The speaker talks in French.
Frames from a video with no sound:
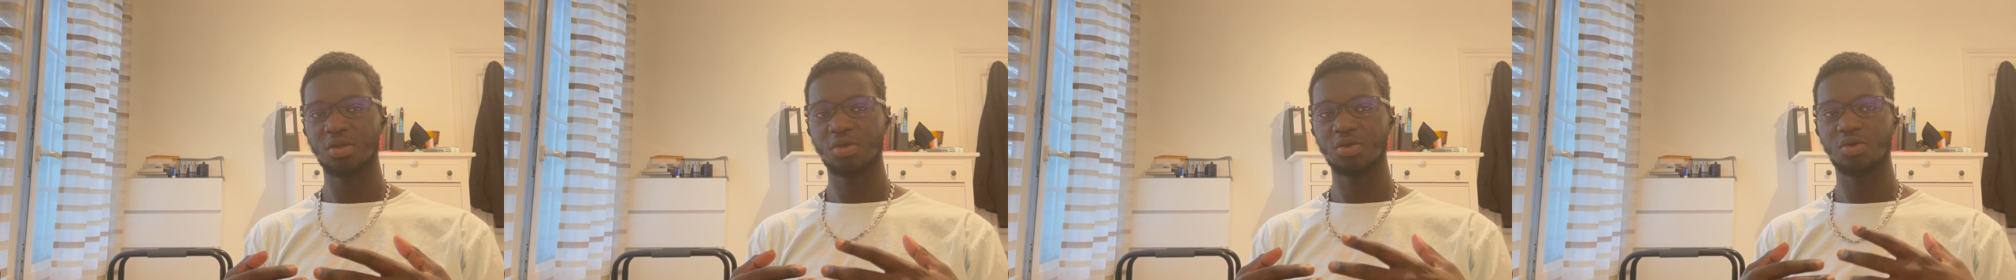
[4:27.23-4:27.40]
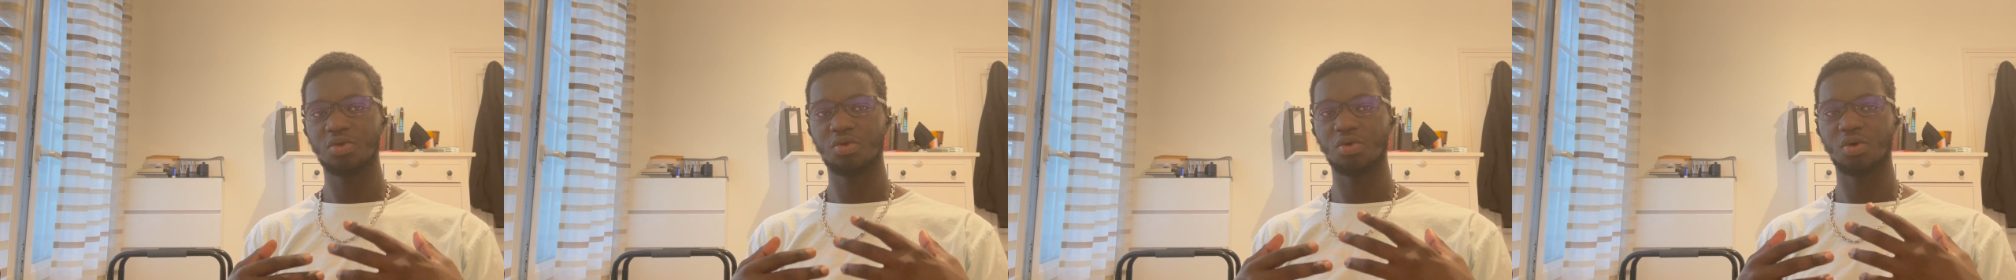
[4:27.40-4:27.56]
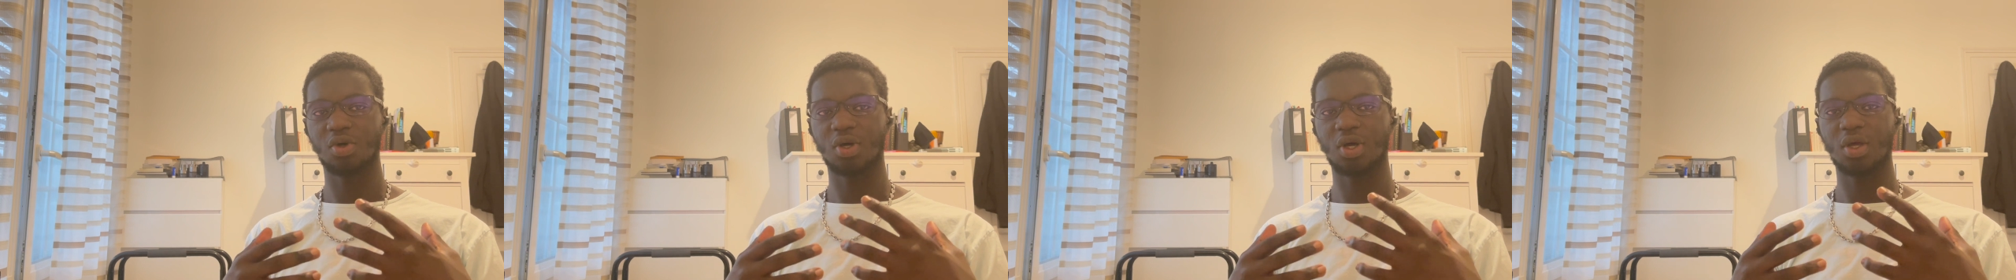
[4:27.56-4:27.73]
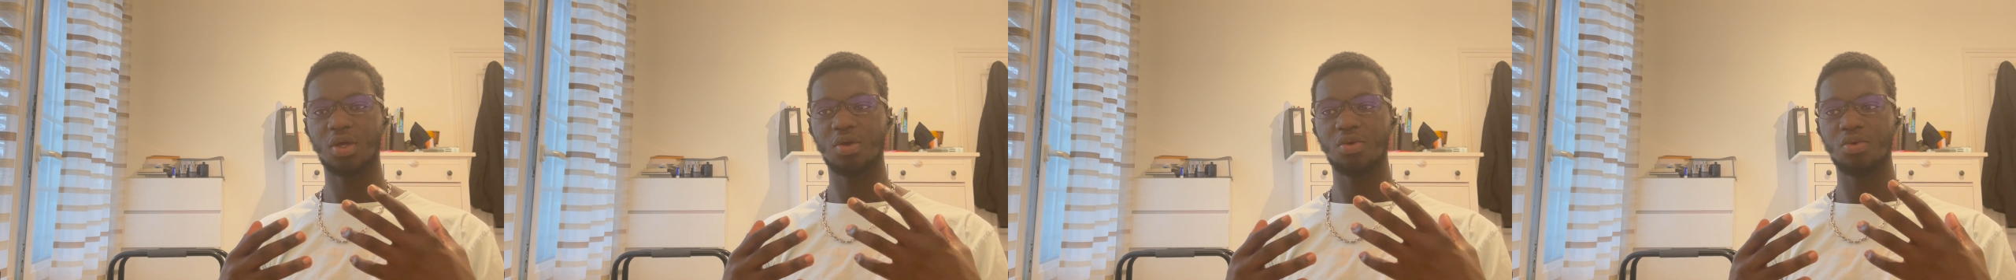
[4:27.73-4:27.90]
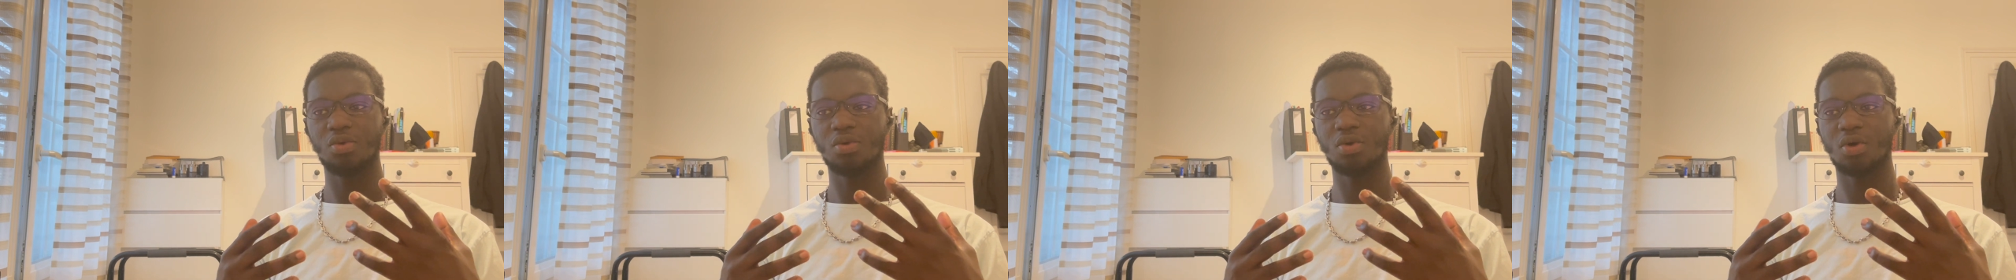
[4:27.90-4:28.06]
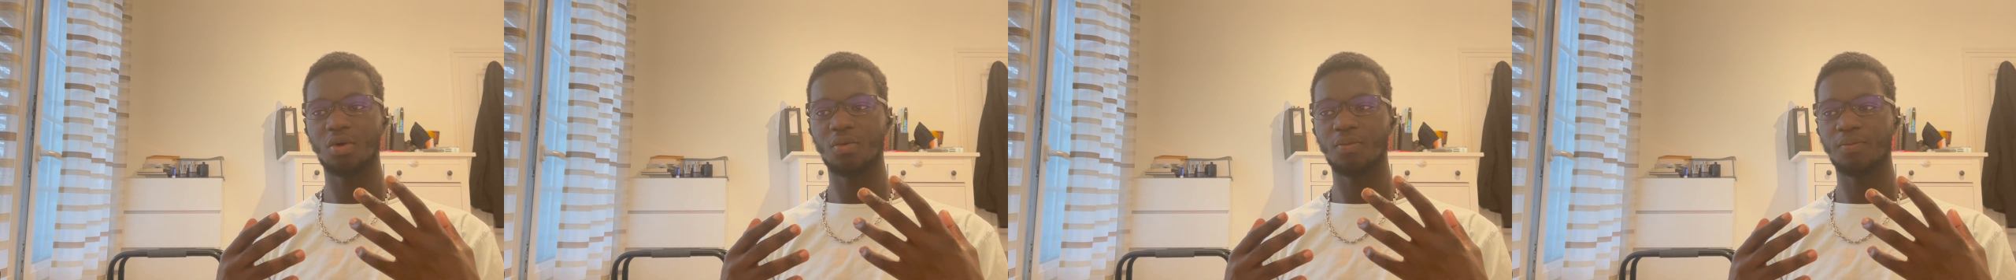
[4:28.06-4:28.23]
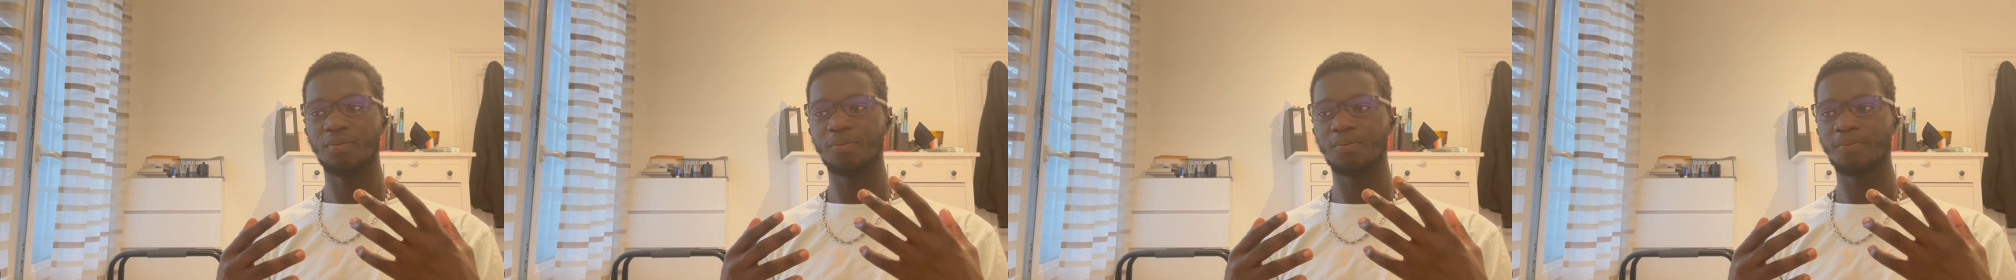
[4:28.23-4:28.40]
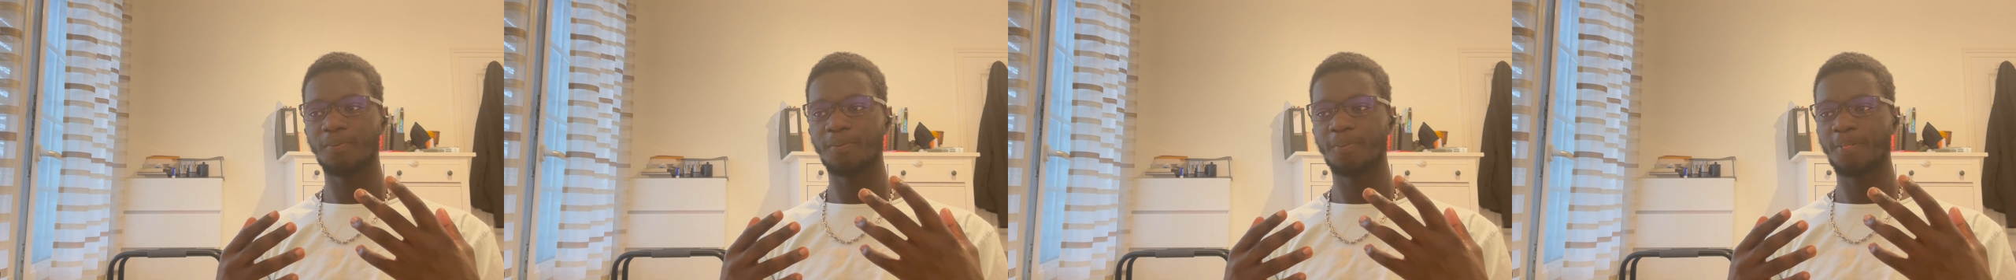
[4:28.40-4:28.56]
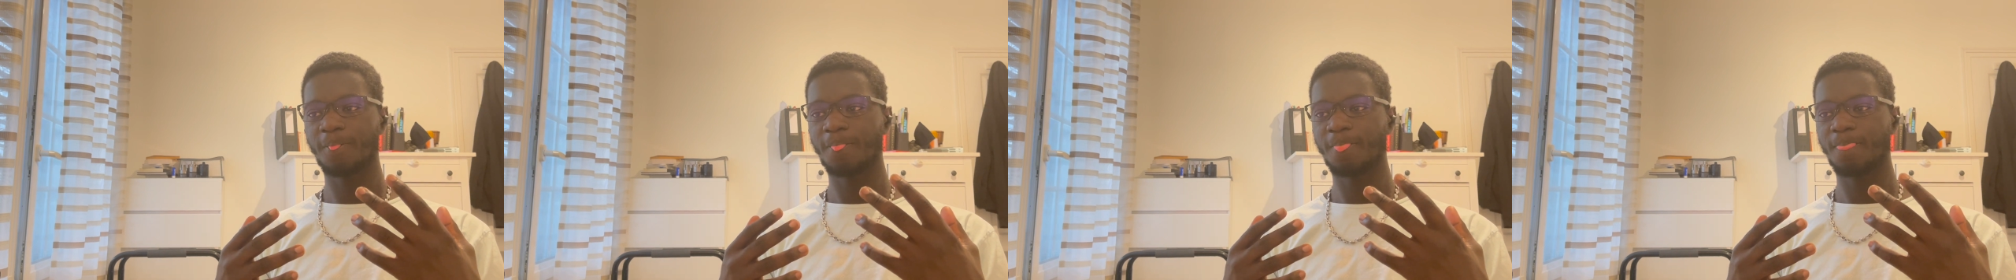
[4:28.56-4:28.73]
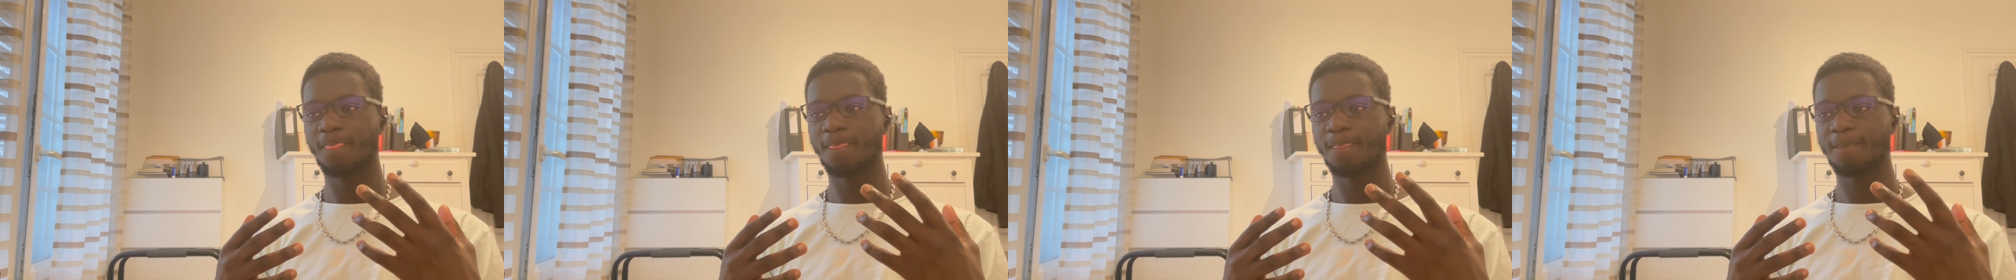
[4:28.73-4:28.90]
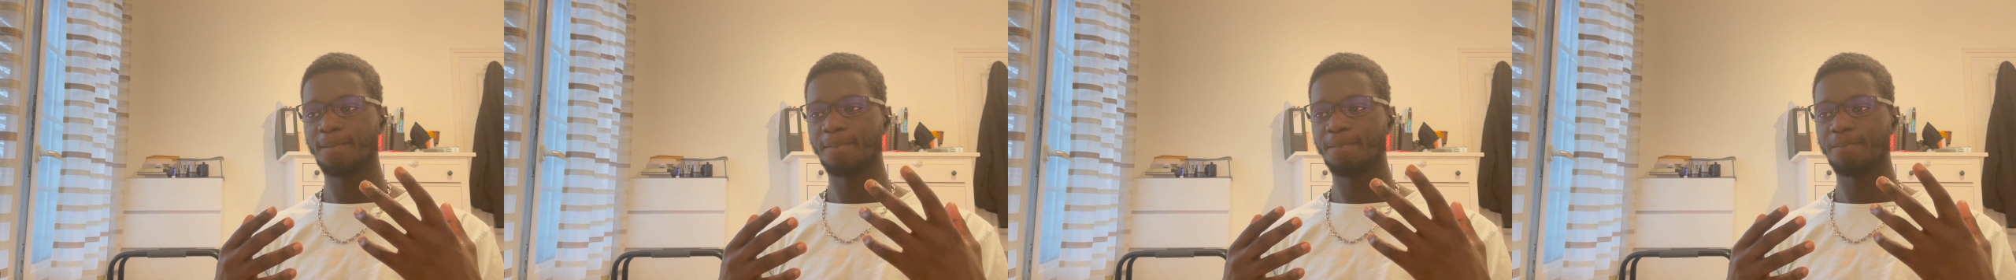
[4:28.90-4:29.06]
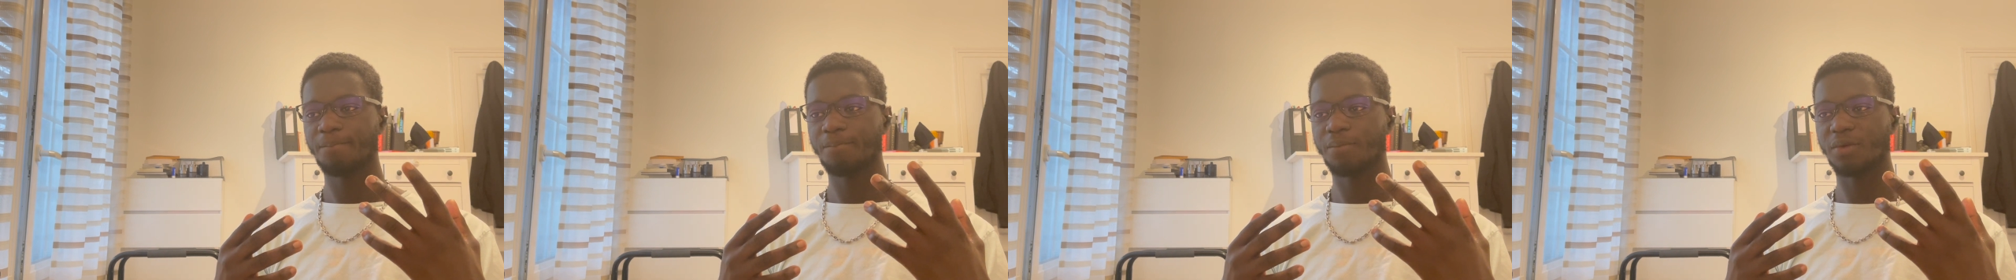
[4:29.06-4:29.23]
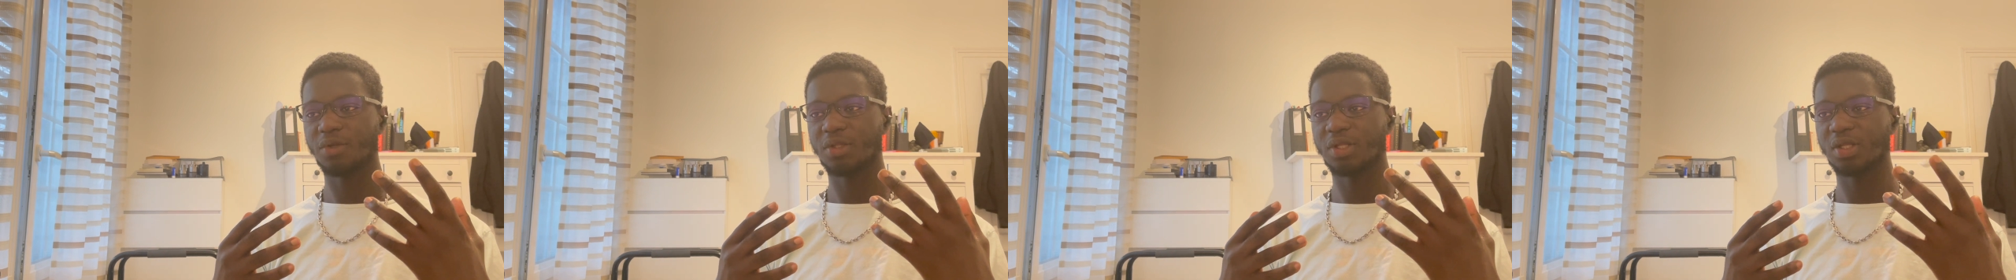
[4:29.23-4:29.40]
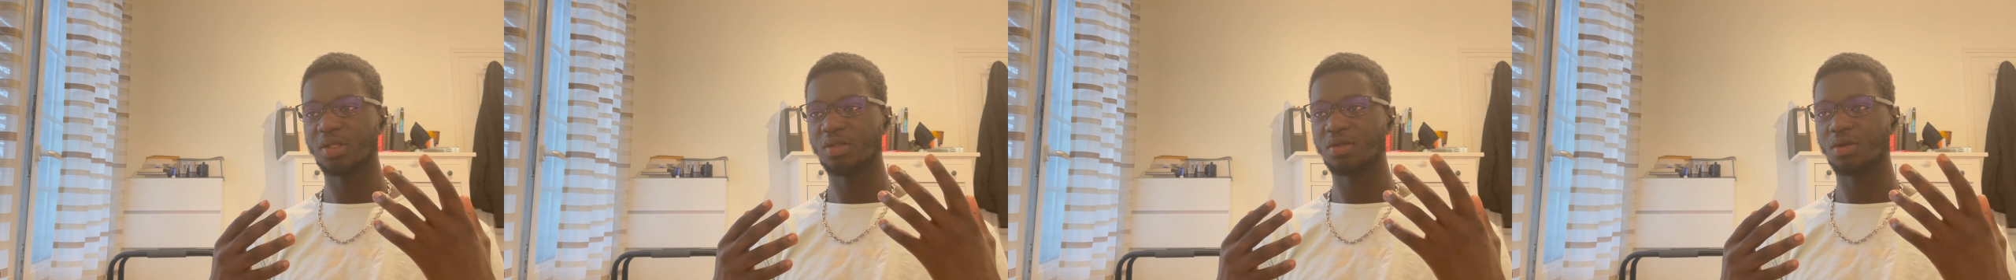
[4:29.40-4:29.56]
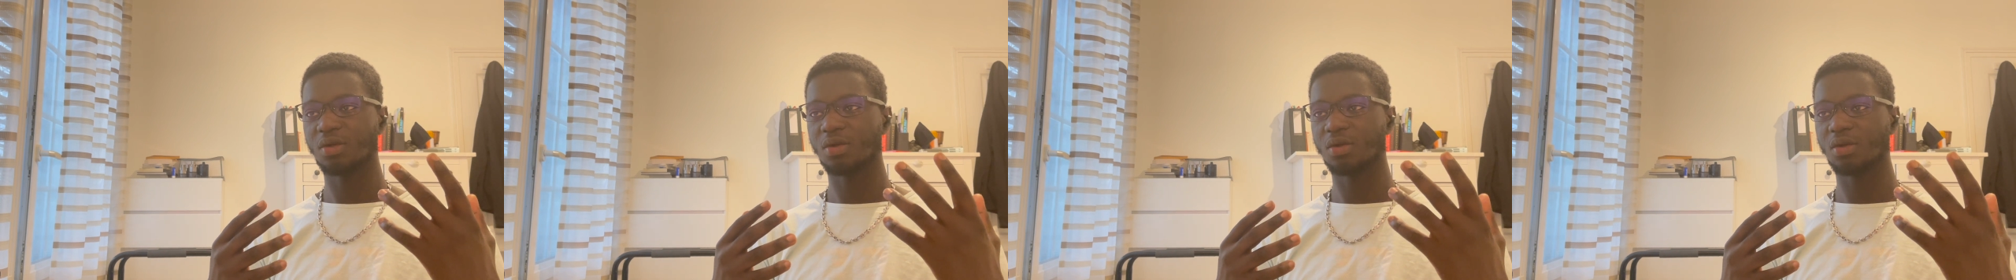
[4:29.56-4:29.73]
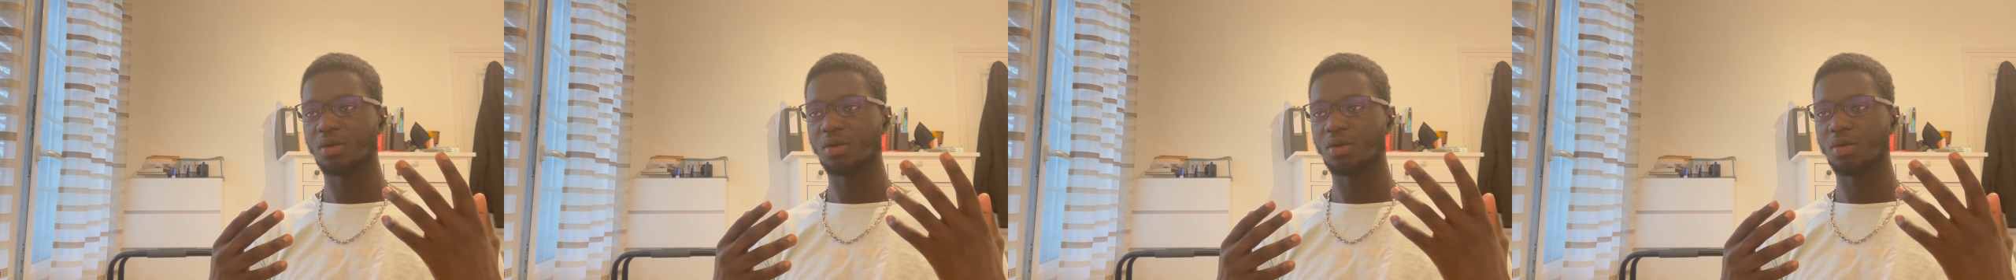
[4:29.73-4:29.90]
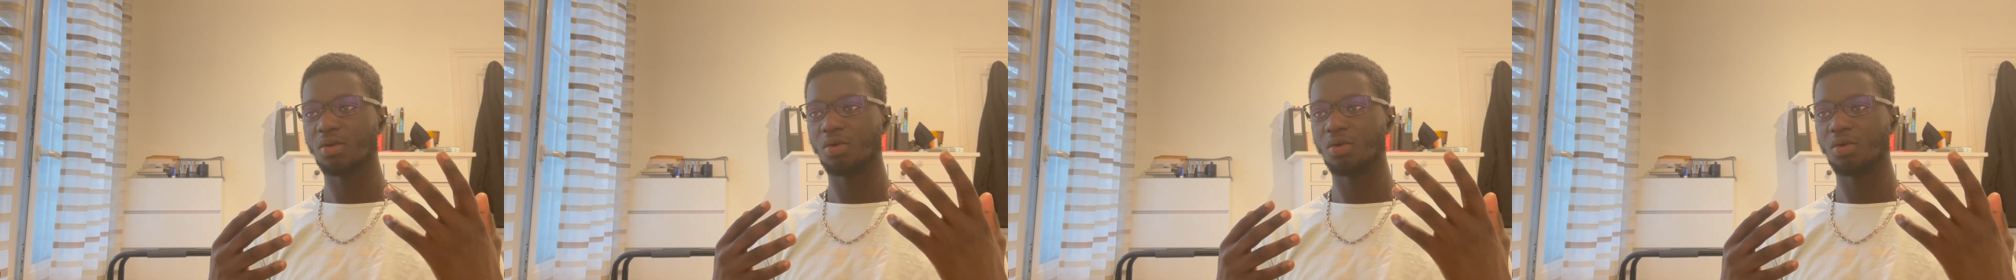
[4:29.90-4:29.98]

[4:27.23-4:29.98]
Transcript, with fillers: Tu auras eu... Euh, peut-être euh,